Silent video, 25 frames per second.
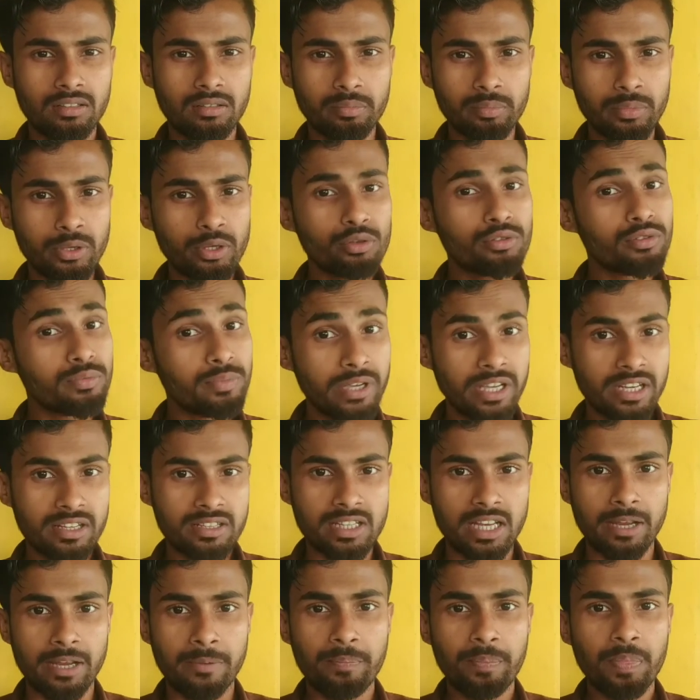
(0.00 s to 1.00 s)
ভিউজ বেড়ে
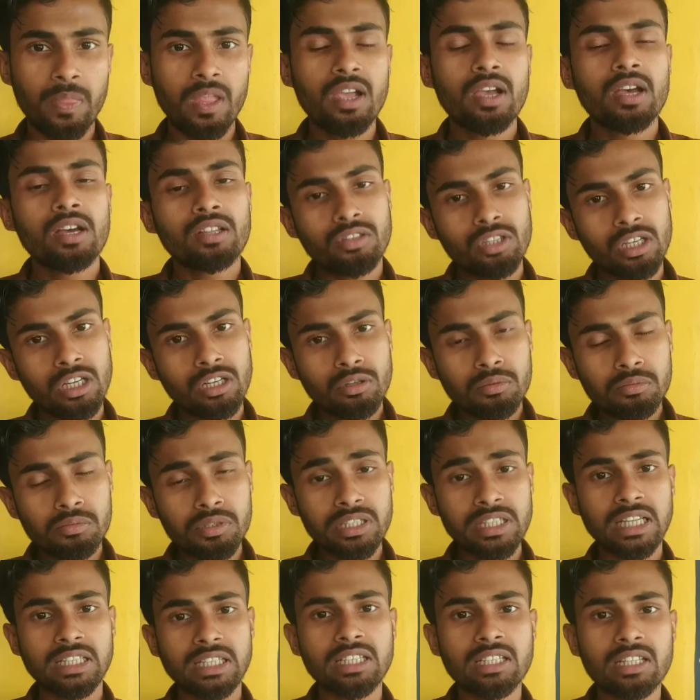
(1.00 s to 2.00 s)
যায় এরকম করে
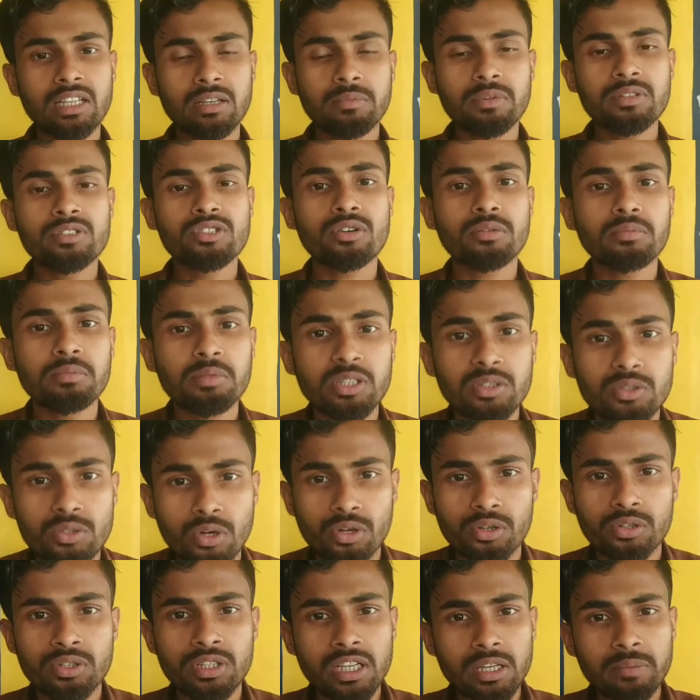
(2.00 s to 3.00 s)
দেখতে থাকবেন যখন
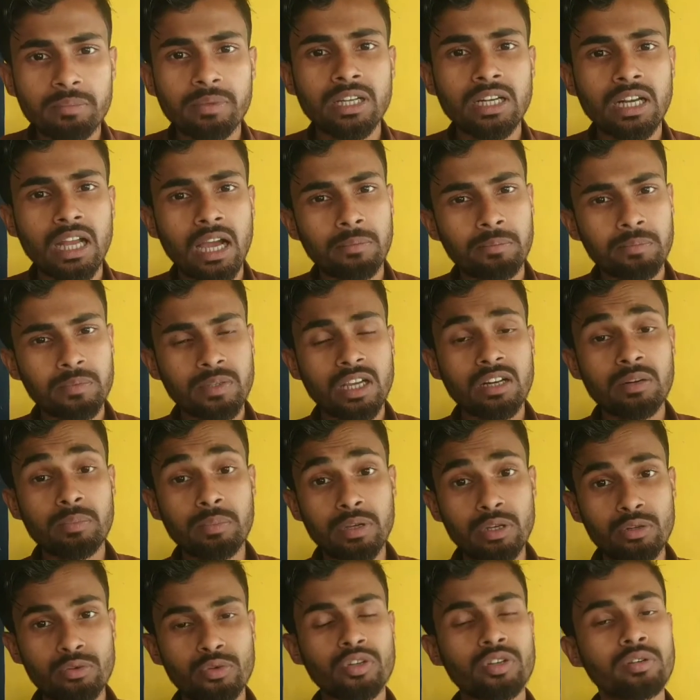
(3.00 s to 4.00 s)
যখন দেখবেন আপনার
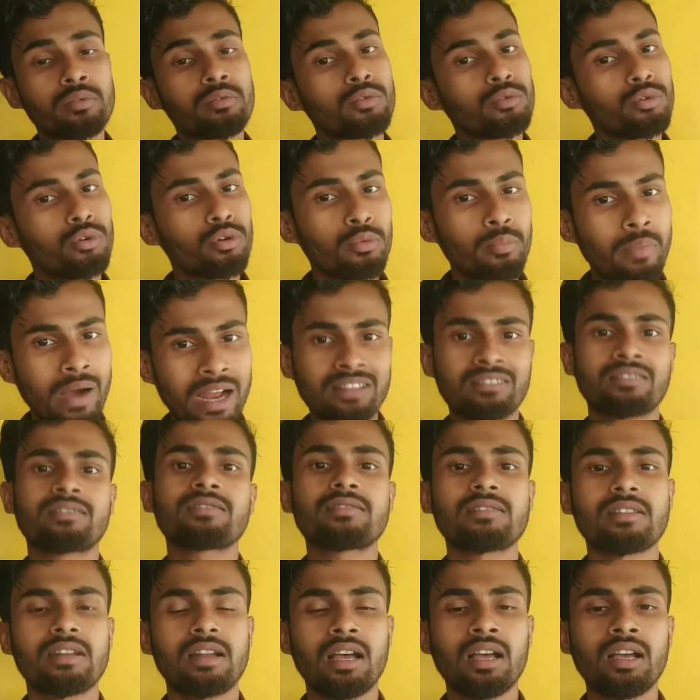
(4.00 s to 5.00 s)
ভিউগুলো
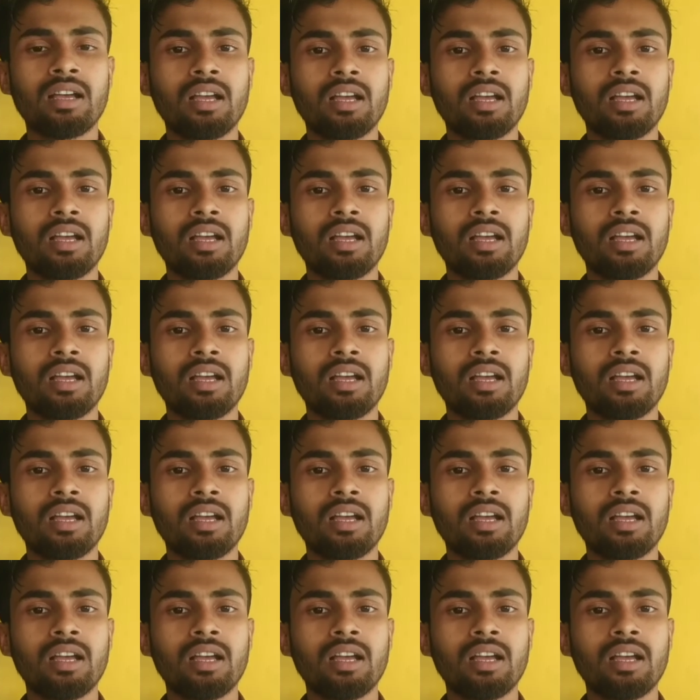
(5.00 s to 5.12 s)
বাড়তেছে না